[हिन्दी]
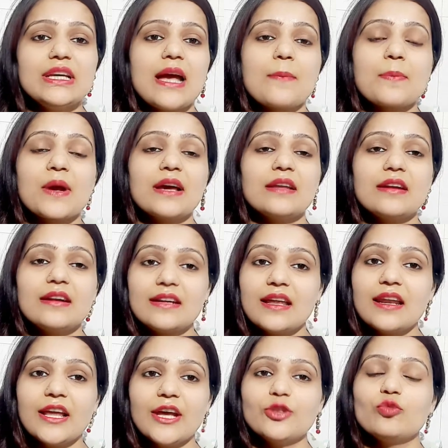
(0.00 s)
है आपका कलर
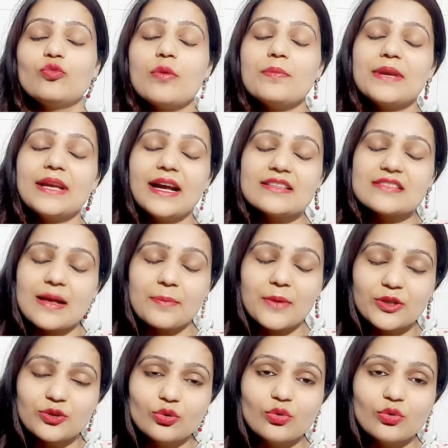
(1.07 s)
डल है तो वो भी गाइज आपका